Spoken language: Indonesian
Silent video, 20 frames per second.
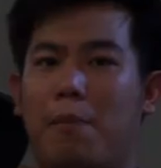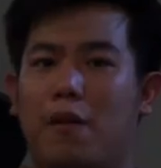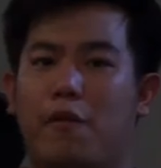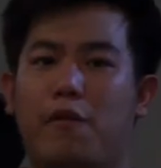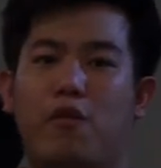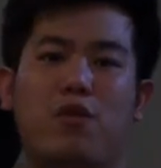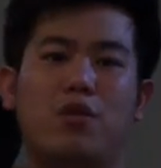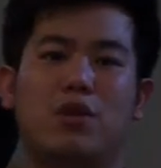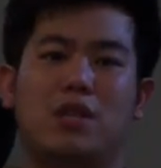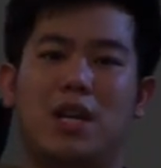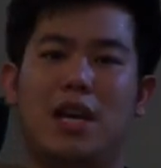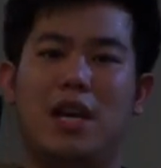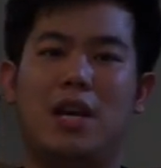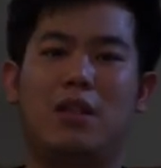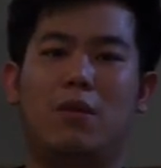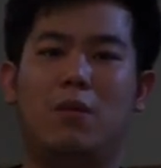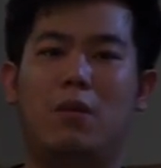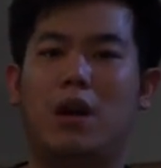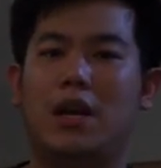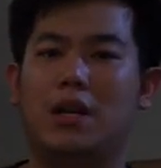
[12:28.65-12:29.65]
berfungsi
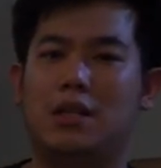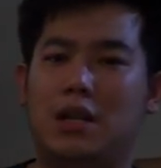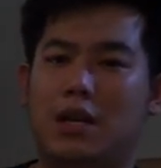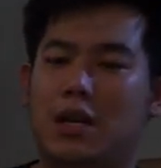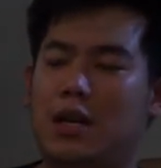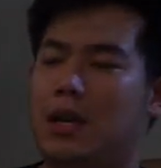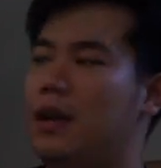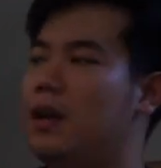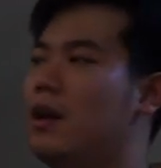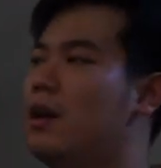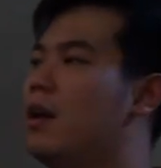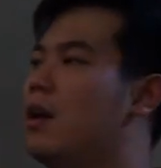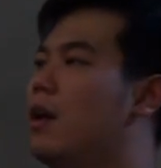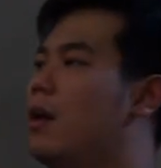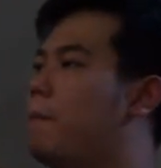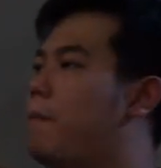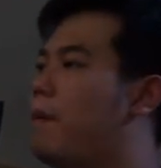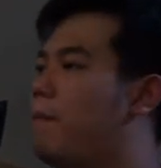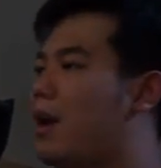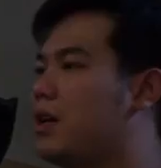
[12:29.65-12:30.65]
gitu guys jadi
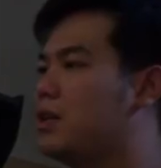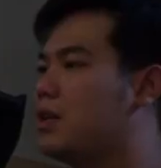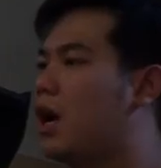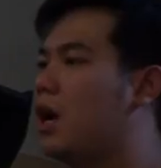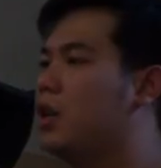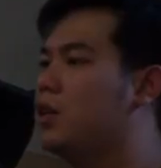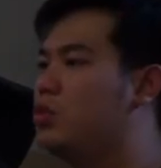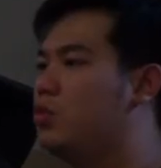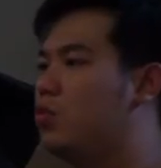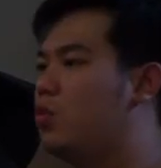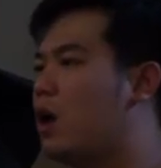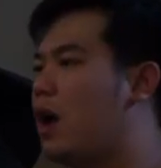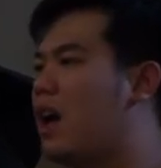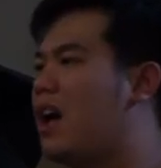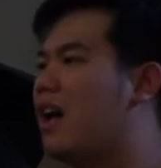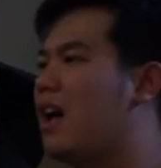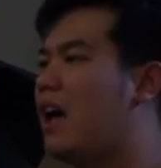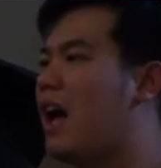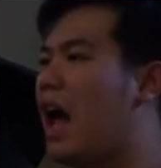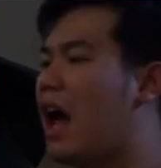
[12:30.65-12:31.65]
pemasangan
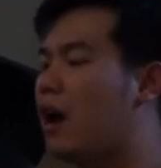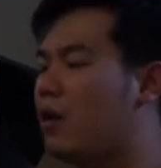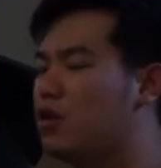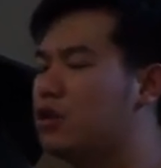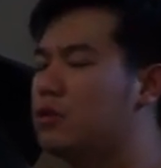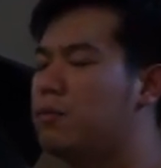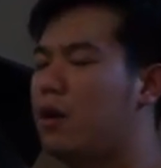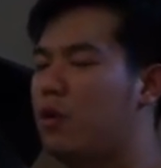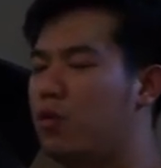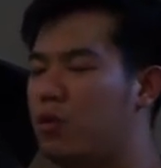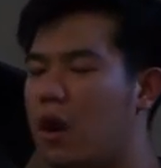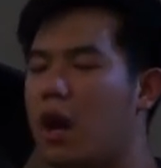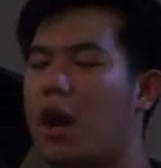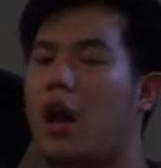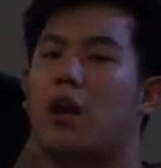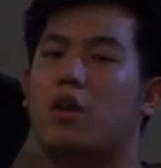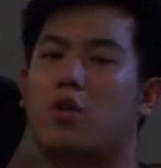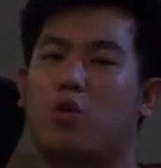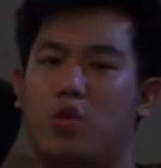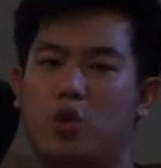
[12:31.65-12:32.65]
juga harus
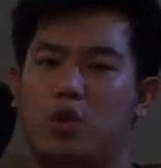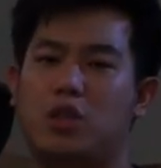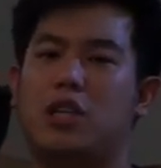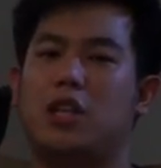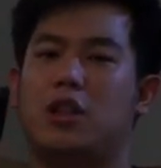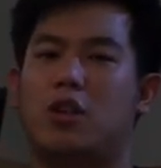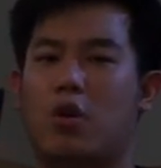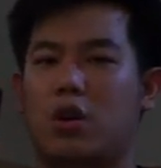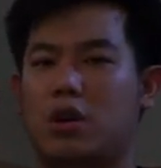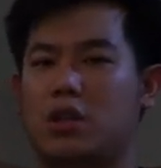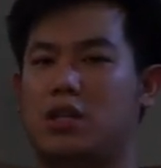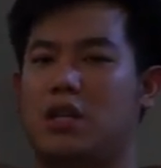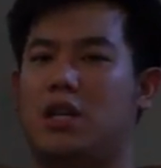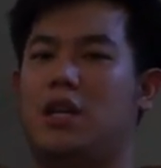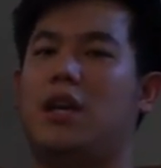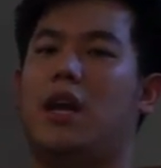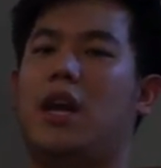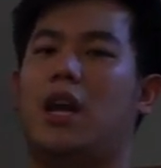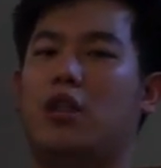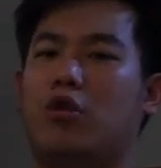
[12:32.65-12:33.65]
menggunakan kunci
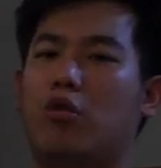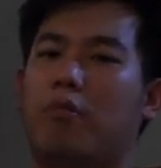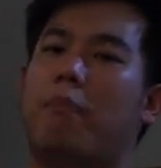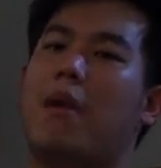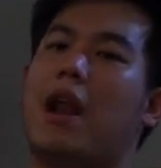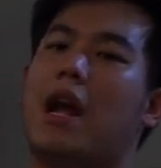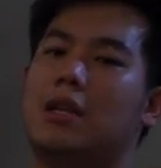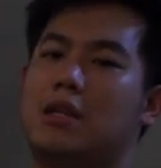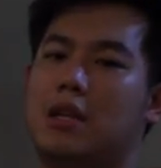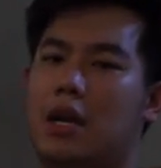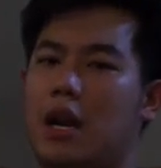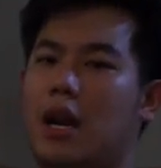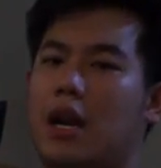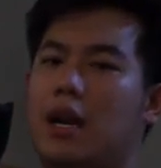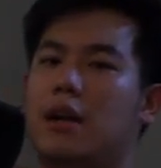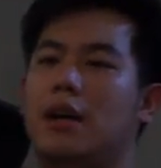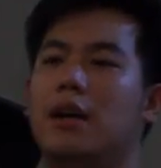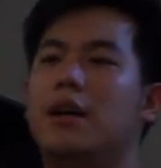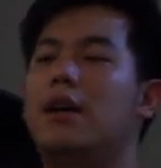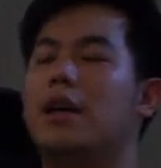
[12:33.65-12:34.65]
torsi itu
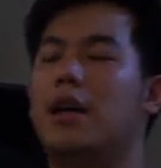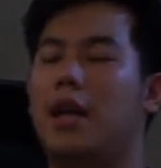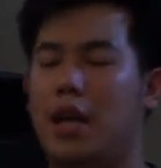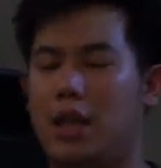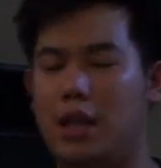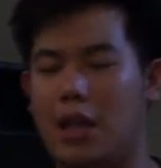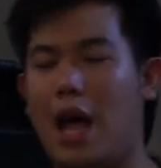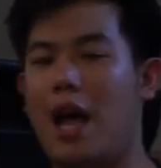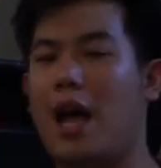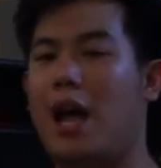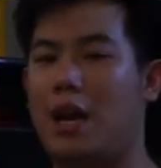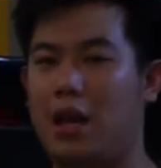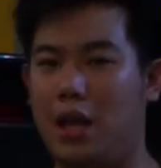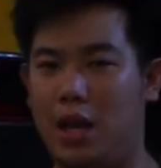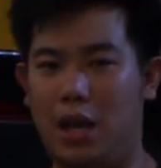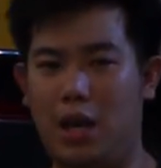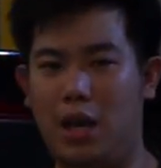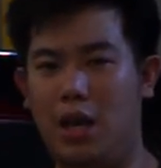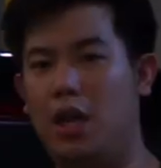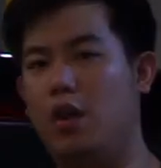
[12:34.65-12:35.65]
pelajaran kita
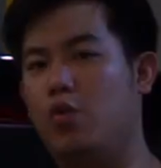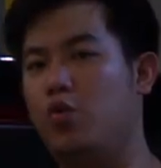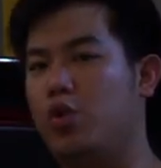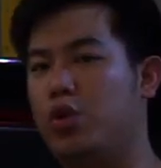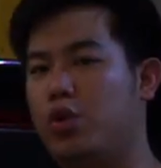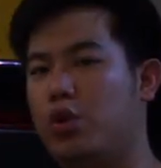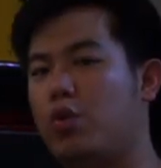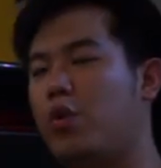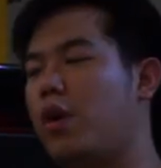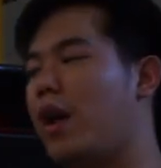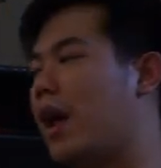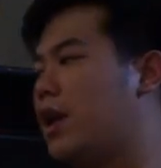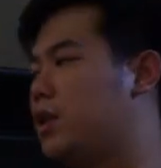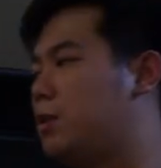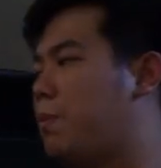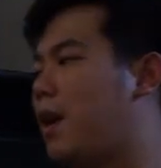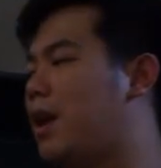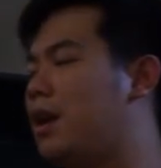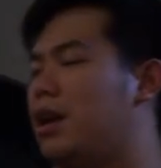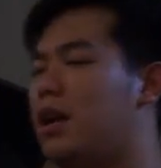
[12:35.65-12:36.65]
hari ini untuk
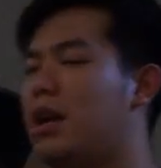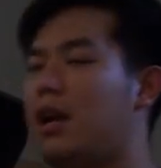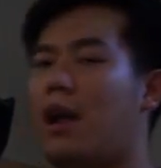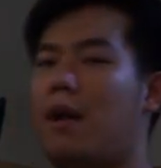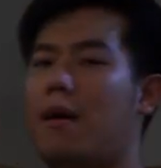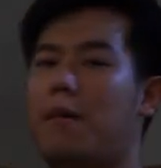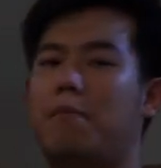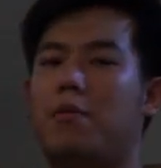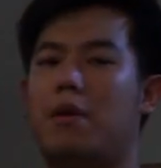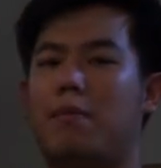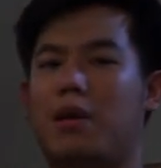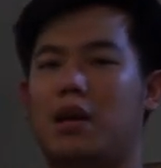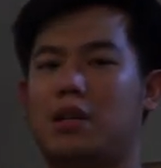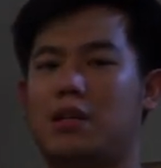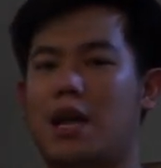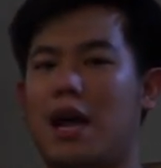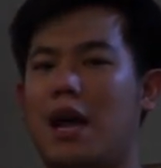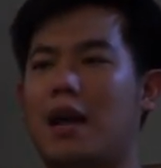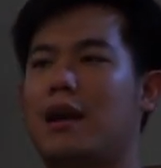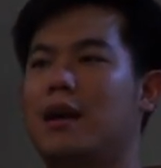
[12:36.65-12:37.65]
expander yang
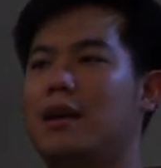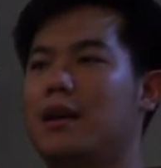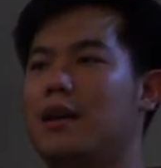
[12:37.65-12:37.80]
memasang